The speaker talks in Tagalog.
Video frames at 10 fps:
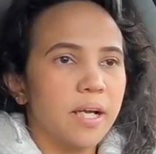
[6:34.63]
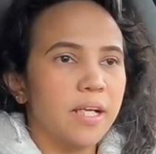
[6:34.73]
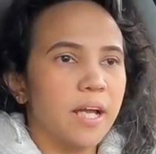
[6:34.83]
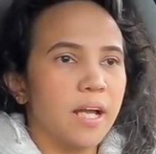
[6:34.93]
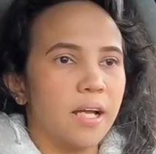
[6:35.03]

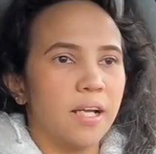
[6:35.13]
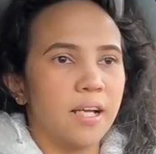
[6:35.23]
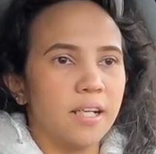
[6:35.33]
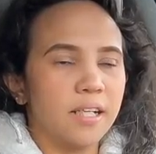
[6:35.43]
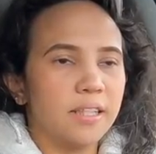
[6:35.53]
Kaya,
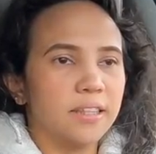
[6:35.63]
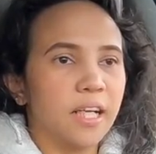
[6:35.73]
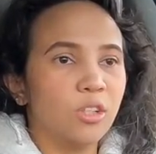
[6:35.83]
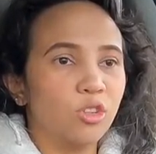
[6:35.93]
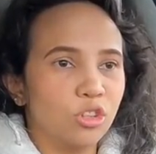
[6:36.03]

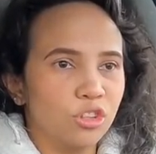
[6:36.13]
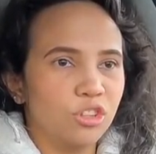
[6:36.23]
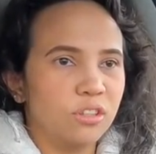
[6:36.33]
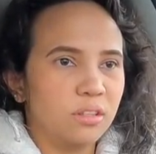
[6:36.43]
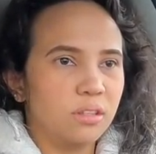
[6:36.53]
ganun.
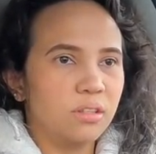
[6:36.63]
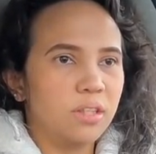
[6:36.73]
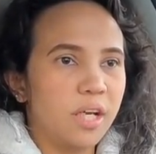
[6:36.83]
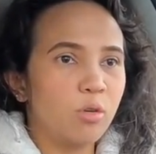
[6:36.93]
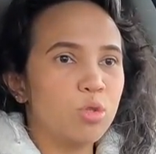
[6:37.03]

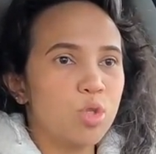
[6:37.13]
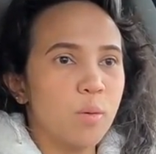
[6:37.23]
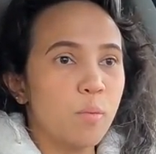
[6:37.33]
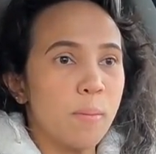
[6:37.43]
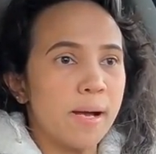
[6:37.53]
Kaya gusto
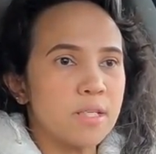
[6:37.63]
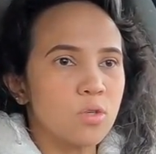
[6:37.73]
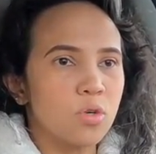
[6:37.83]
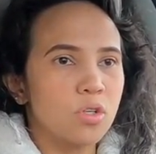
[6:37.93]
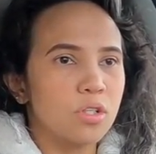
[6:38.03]
niya
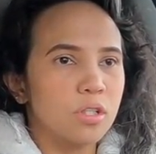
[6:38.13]
pumasok.